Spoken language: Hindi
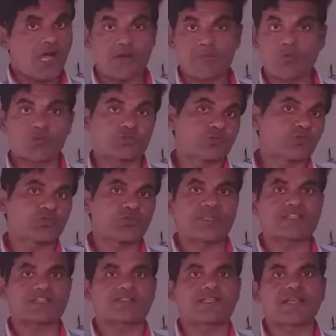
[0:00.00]
हम लोग दूध
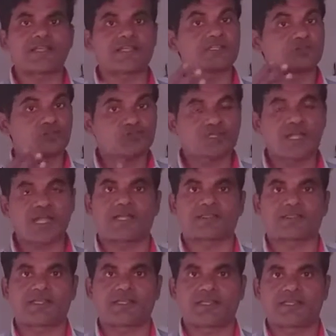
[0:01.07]
बेचते नहीं दूध
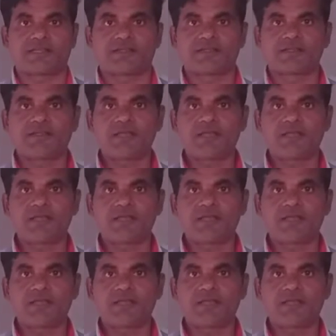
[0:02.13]
खाते हैं